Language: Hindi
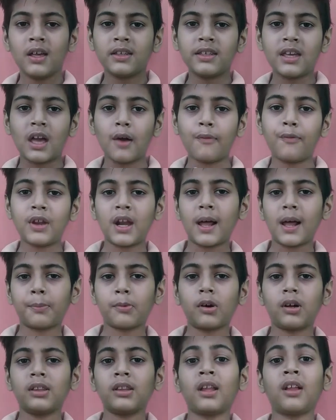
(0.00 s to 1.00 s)
या फिर
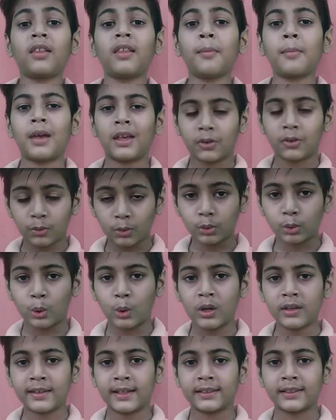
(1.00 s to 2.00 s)
आपको अंदर से महसूस
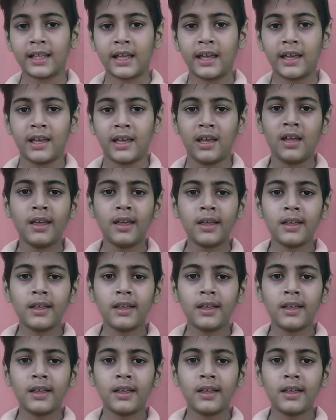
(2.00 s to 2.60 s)
हो ही जाता है